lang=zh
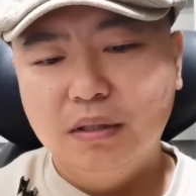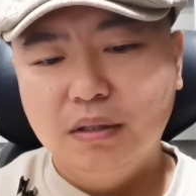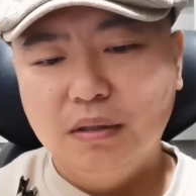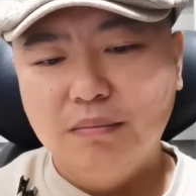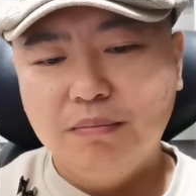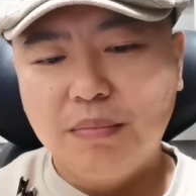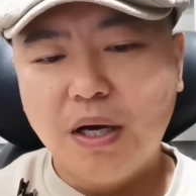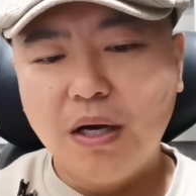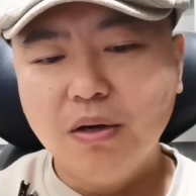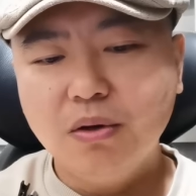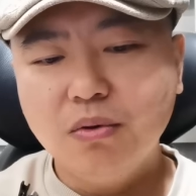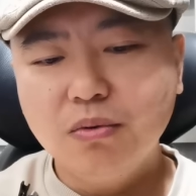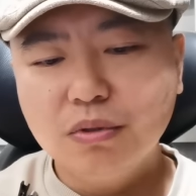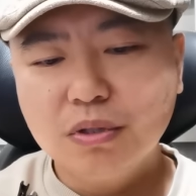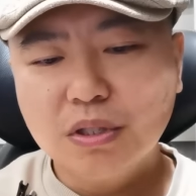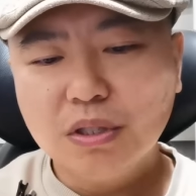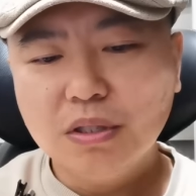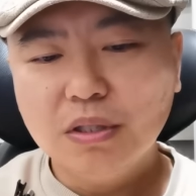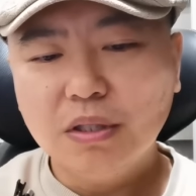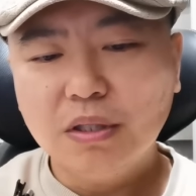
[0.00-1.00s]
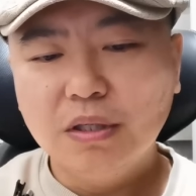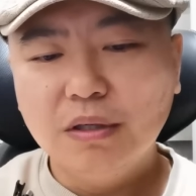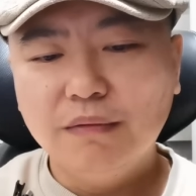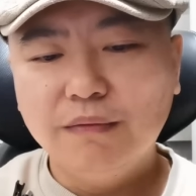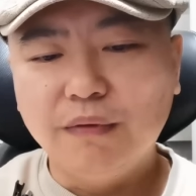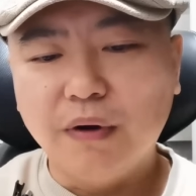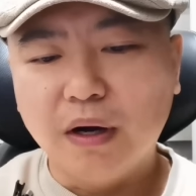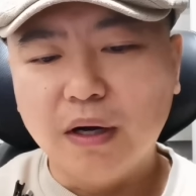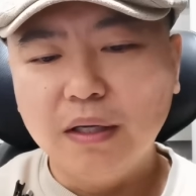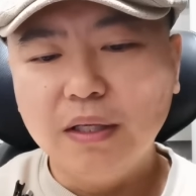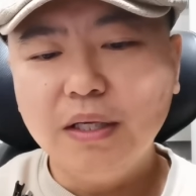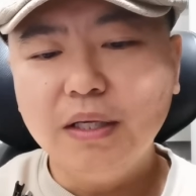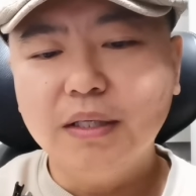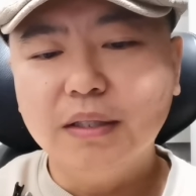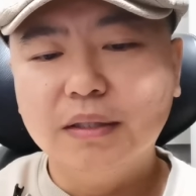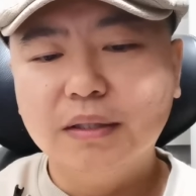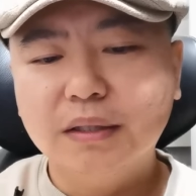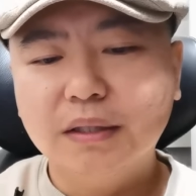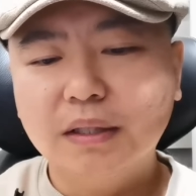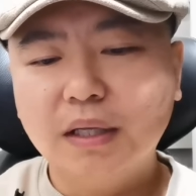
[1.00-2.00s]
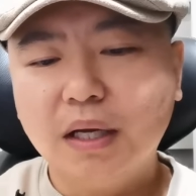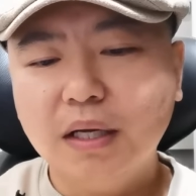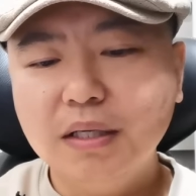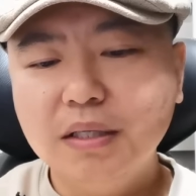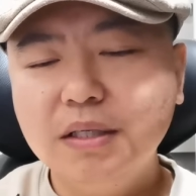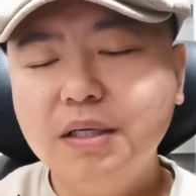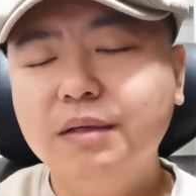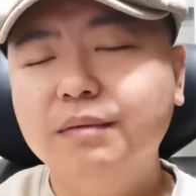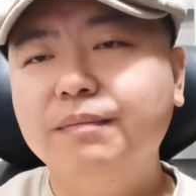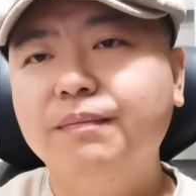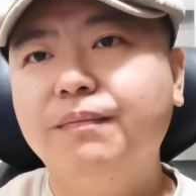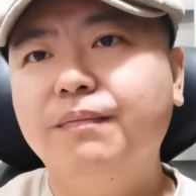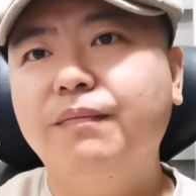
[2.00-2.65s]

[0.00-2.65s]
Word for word: 潘功胜和王毅担任